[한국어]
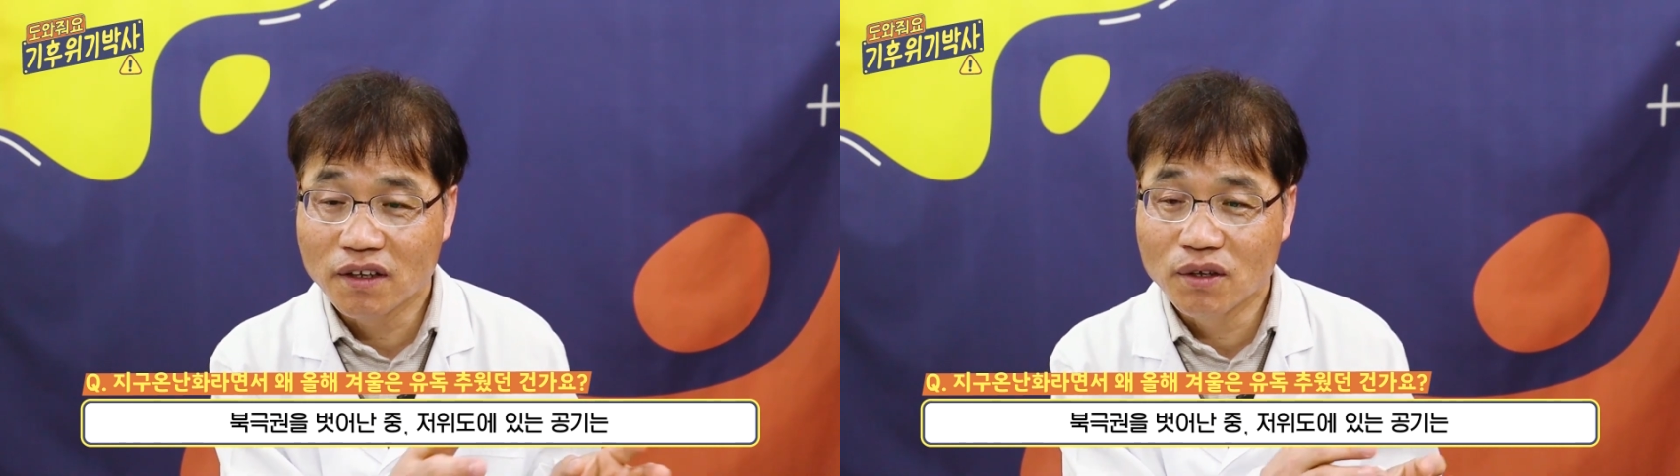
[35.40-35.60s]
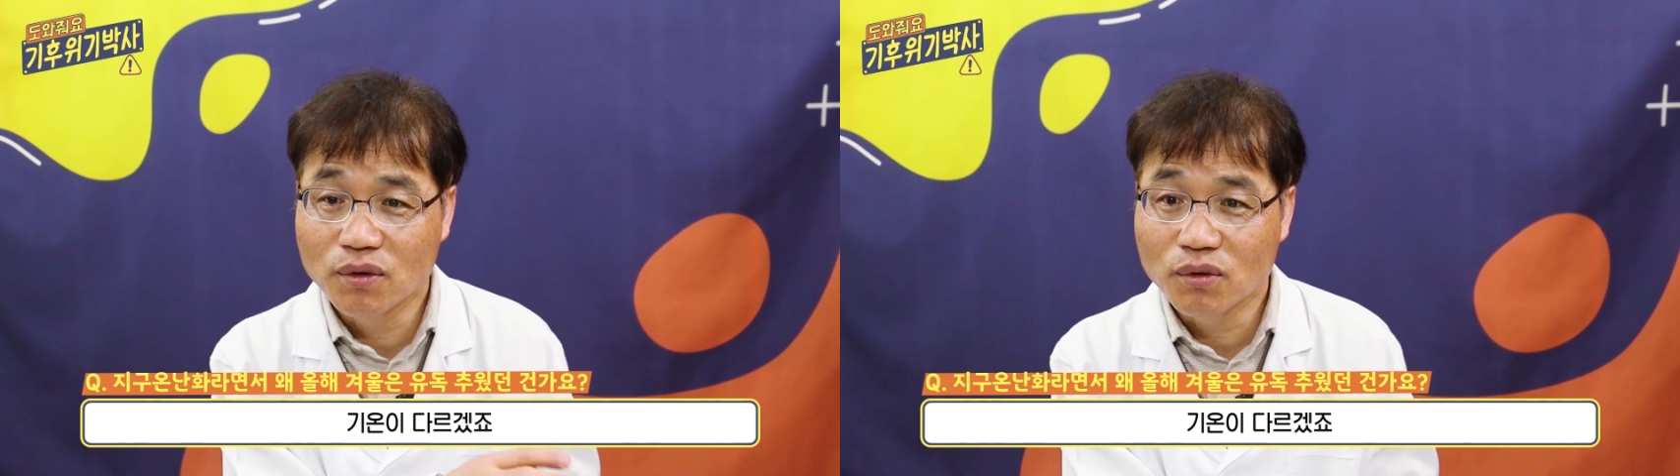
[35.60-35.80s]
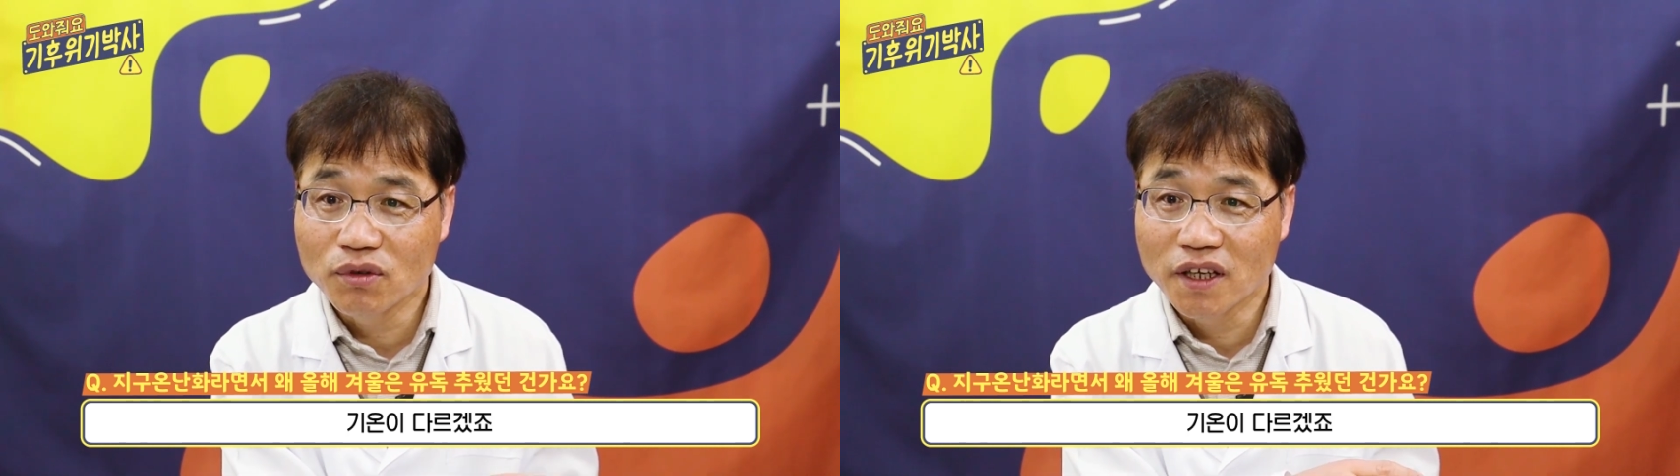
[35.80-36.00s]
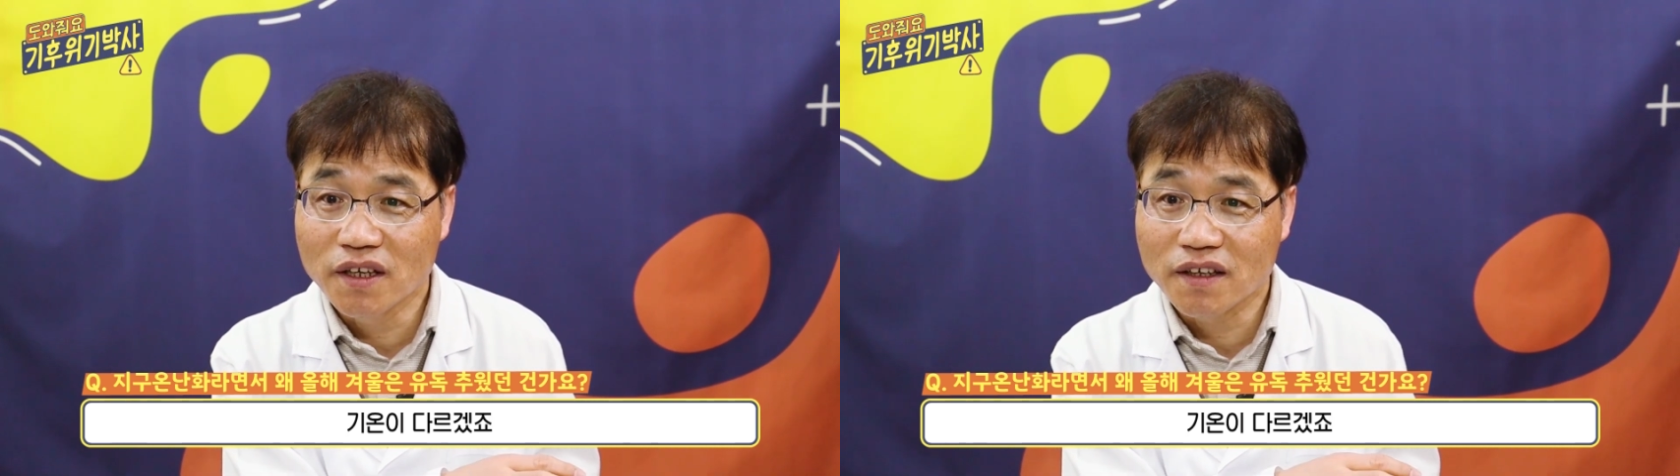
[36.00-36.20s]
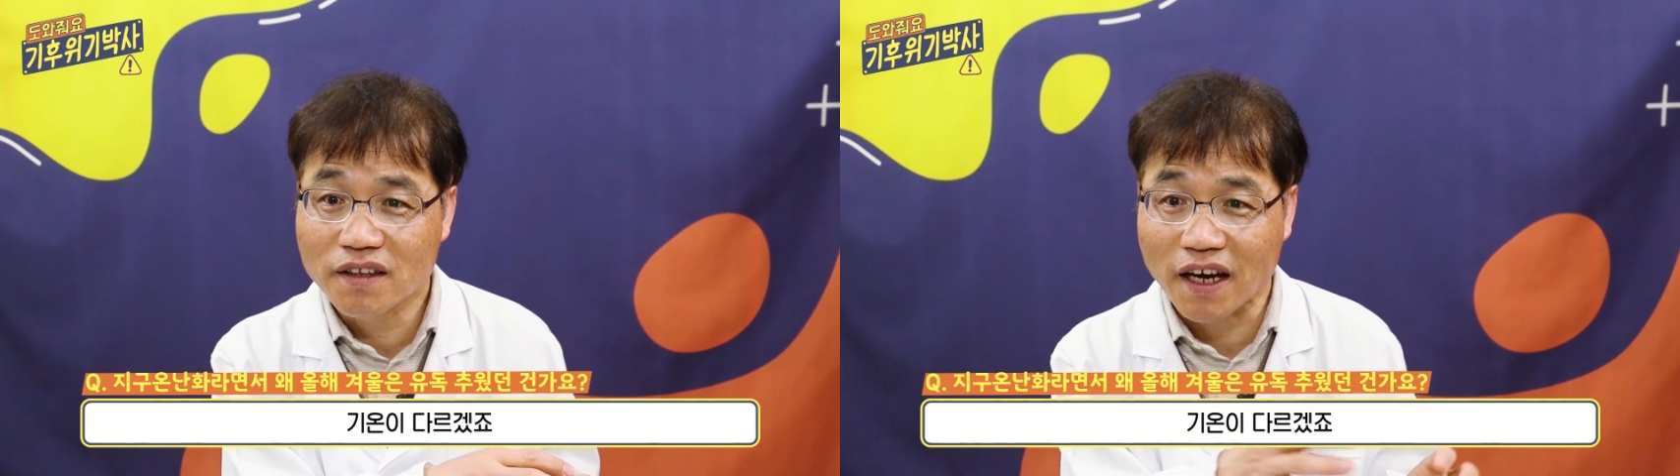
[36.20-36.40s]

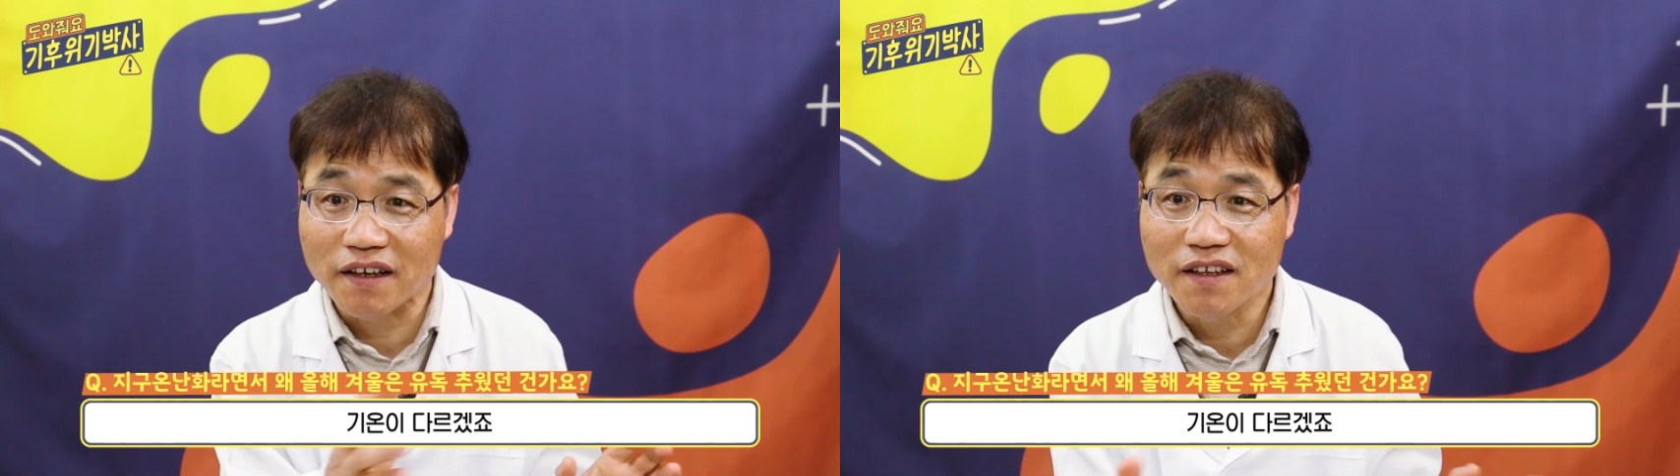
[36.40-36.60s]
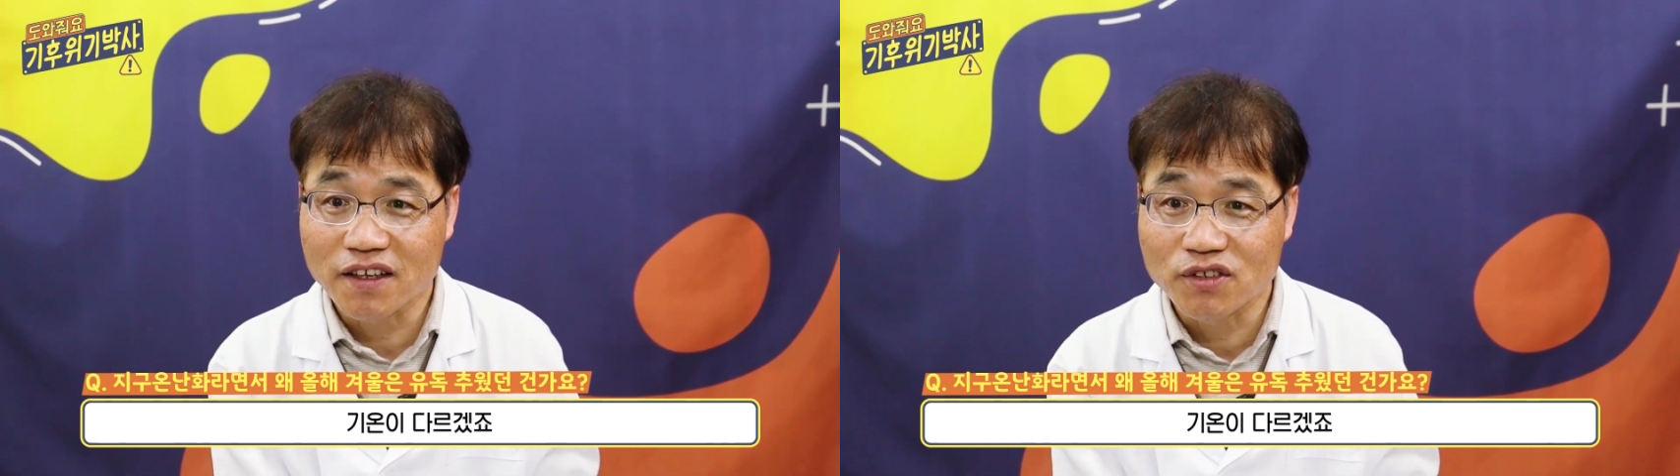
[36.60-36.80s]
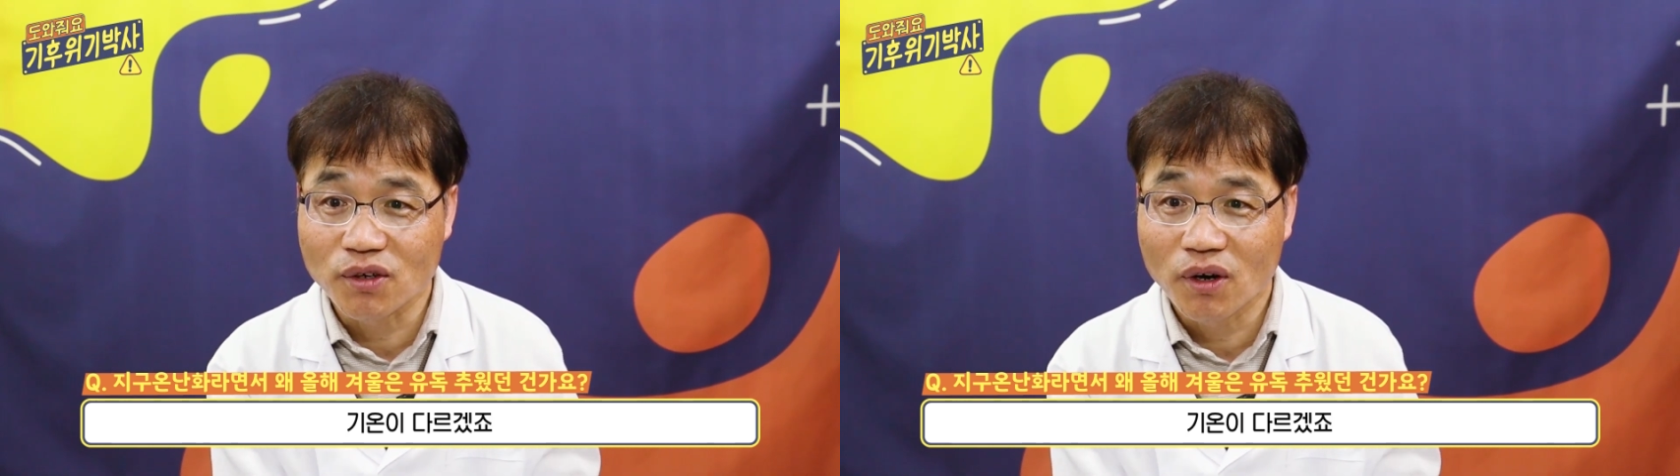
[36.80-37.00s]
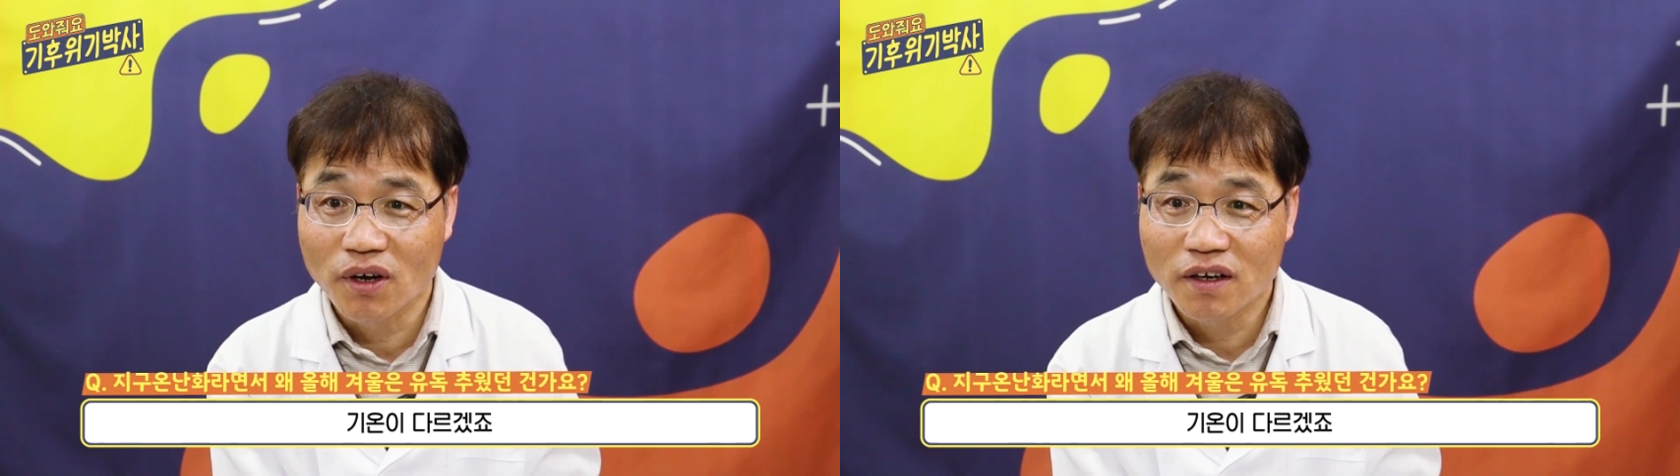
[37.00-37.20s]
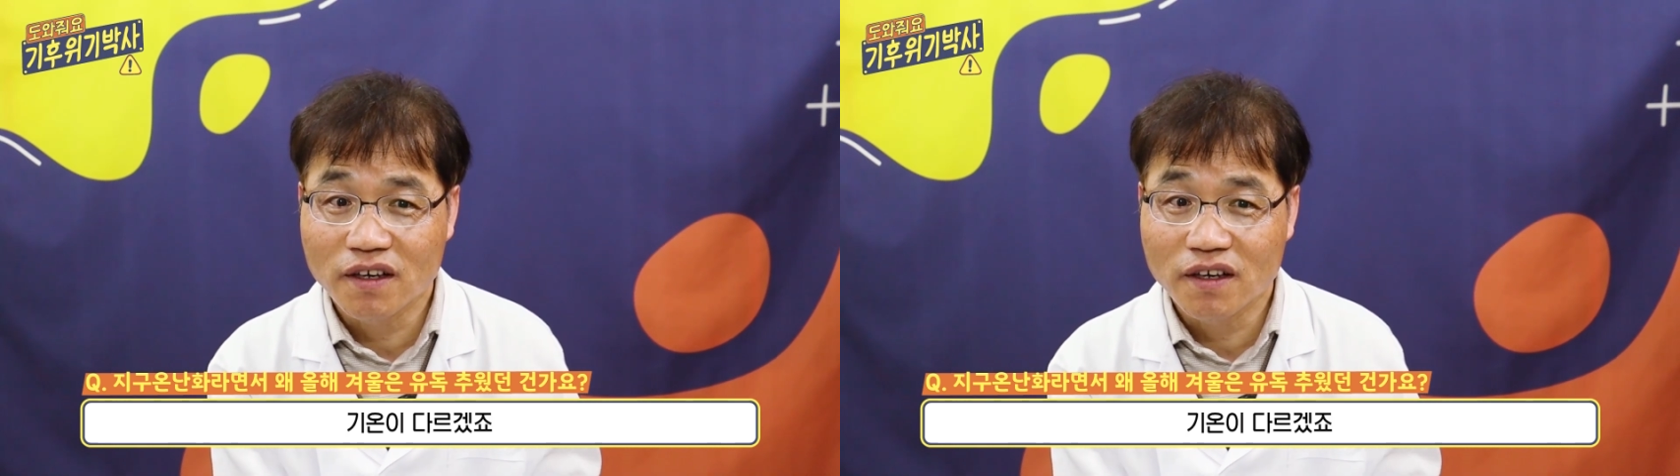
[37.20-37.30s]
기온이 다르겠죠.